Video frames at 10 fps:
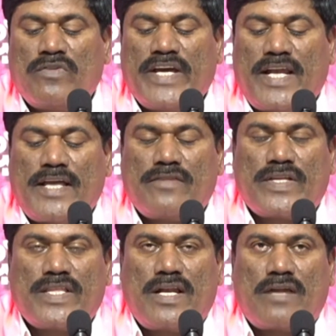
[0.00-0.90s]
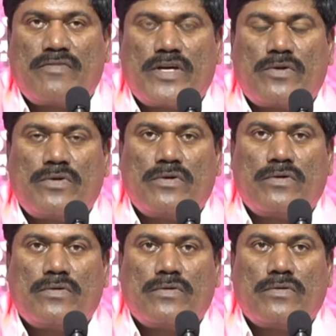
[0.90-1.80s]
మూడు వేల ఐదు వందల అరవై రెండు
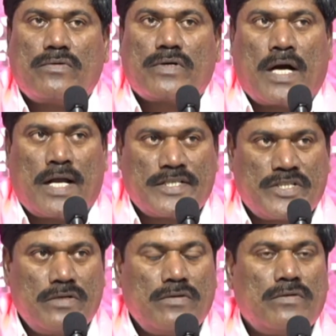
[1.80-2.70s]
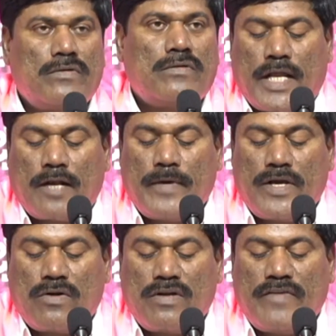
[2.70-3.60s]
కాల్స్
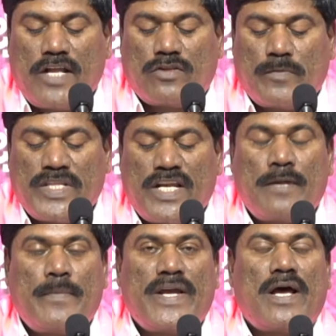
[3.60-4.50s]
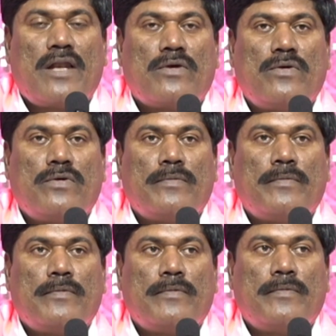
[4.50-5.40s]
నలభై రెండు వేల తొమ్మిది వందల ఎనభై నాలుగు
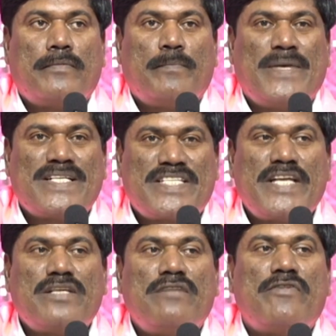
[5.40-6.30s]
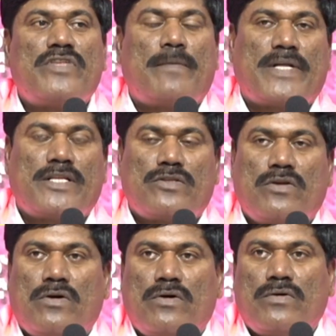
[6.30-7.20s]
మెసేజ్లు వివిధ
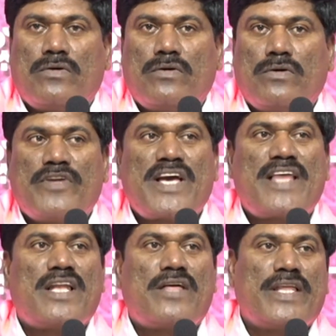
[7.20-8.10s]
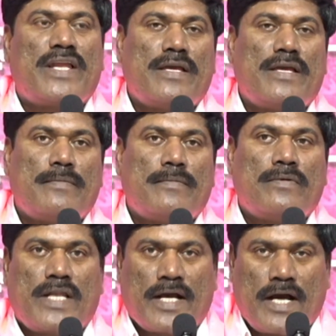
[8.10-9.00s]
పద్ధతిలో ఫిర్యాదులు అందినాయి
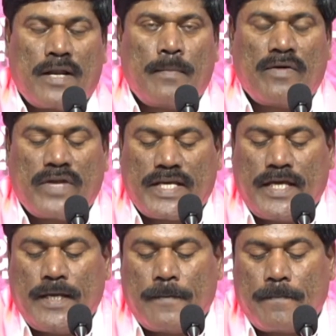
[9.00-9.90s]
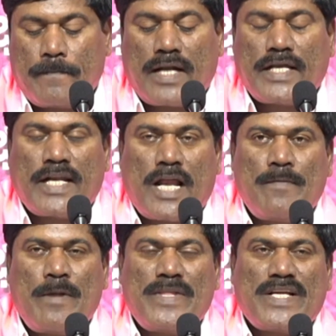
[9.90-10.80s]
తెలంగాణ భవన్కి అంటే
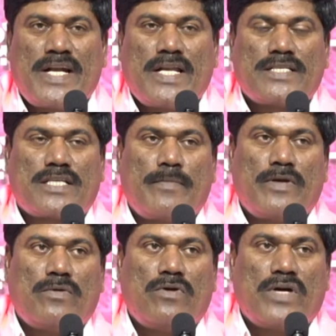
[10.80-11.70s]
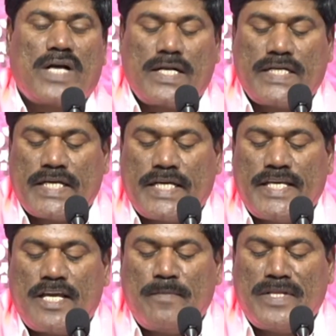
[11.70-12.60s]
నలభై ఎనిమిది గంటల సమయంలో
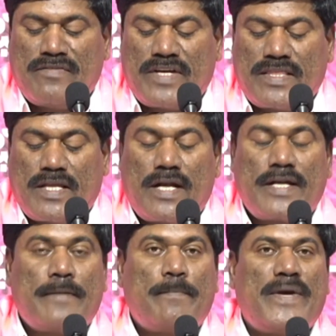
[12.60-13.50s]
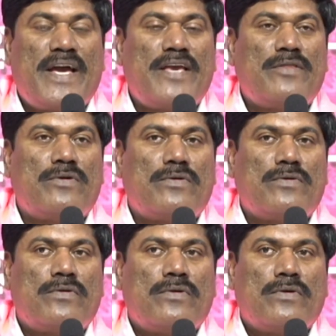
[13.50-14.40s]
గంటకి ఎనిమిది వందల డెబ్బై ఐదు
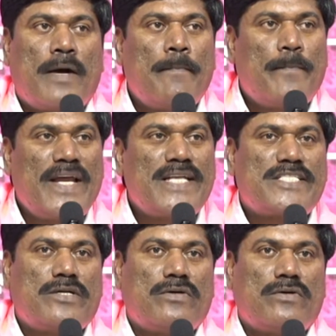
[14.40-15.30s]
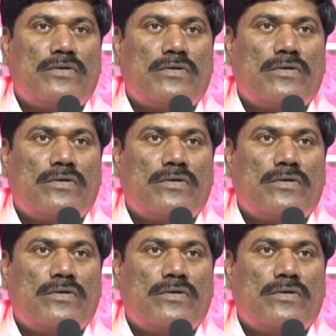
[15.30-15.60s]
కంప్లైంట్స్